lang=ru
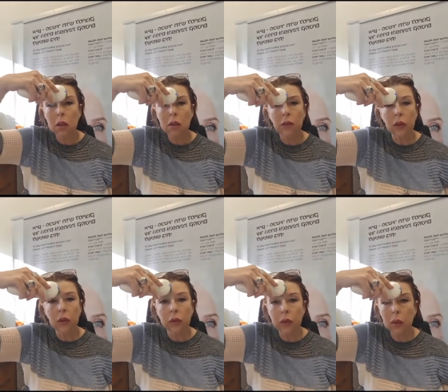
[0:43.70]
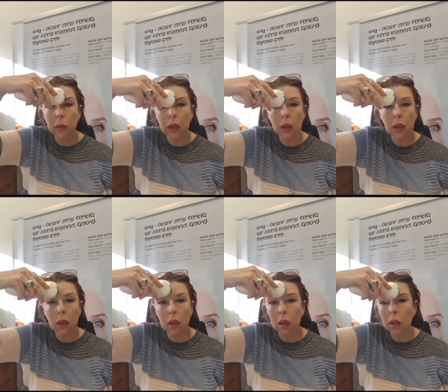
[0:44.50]
свое
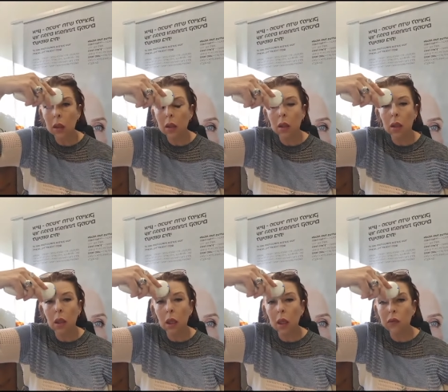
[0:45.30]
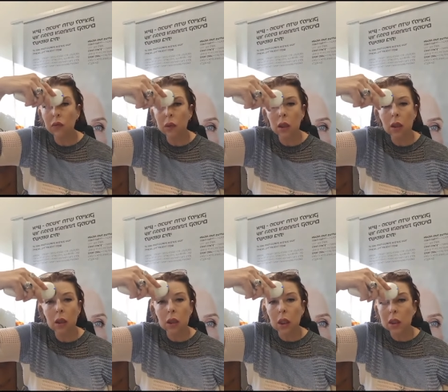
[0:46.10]
внимание на вот этой
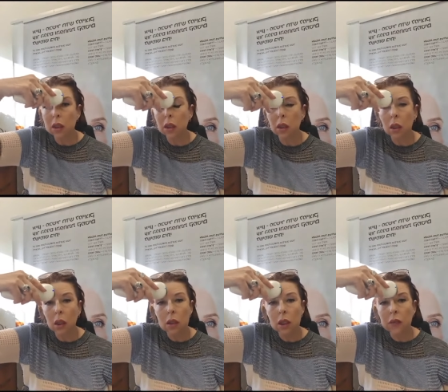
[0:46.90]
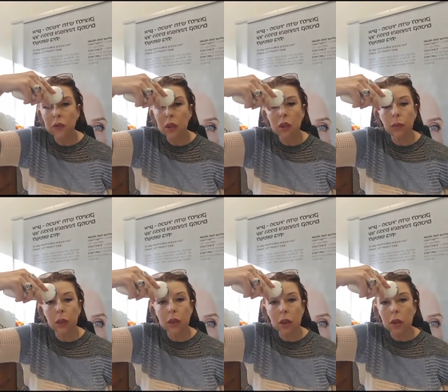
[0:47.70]
части. Здесь вот эти
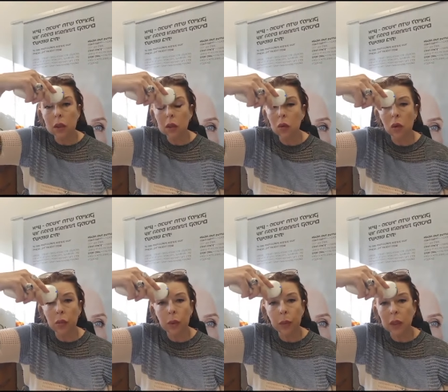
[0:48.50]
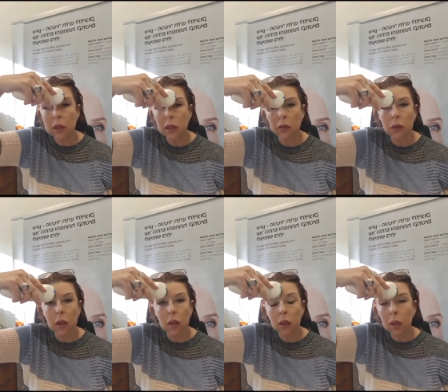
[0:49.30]
морщины скорби
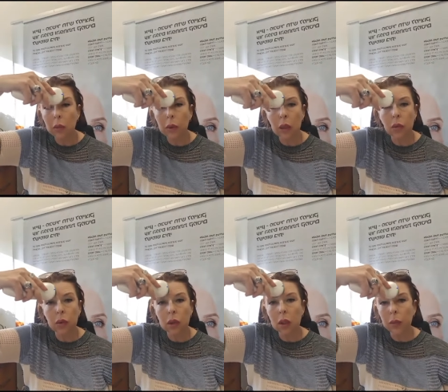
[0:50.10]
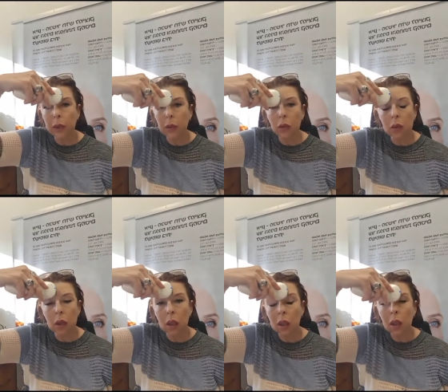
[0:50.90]
противные. Поработала,
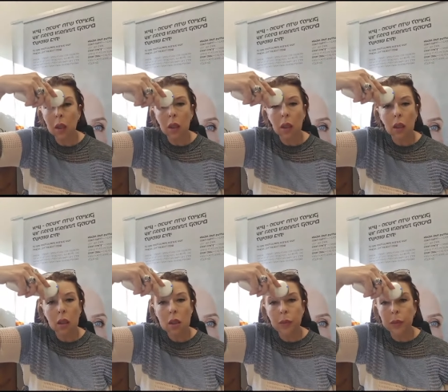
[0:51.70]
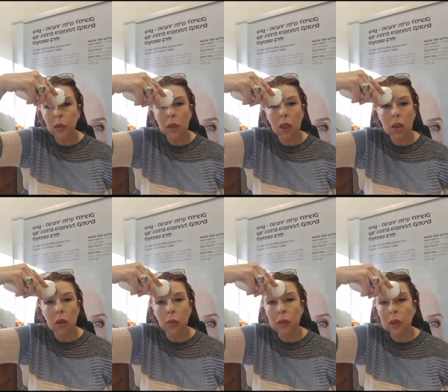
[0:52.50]
поработала. Тепло
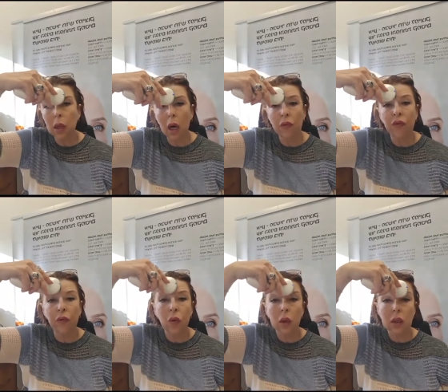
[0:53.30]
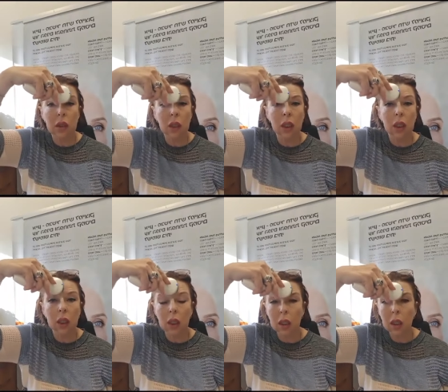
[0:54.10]
должно быть
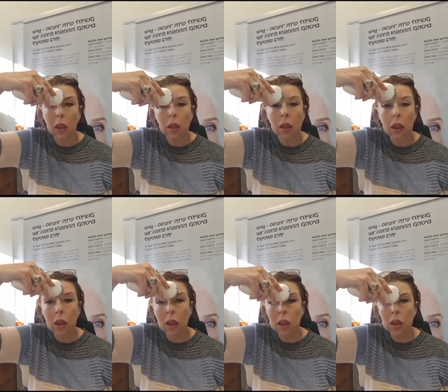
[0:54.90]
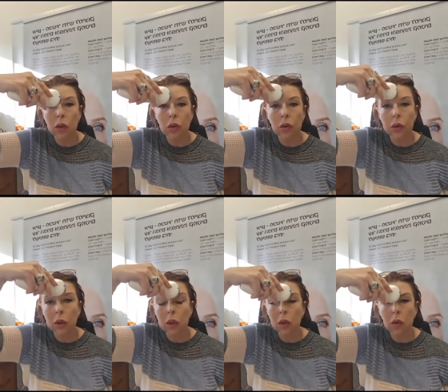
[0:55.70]
комфортное. Не горячо,
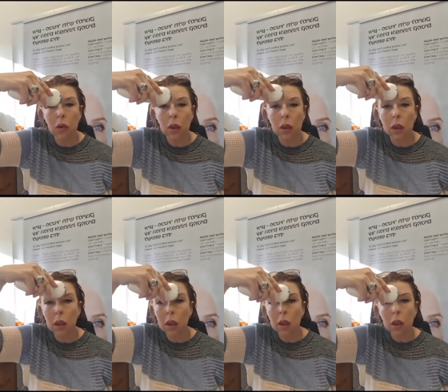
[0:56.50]
не холодно.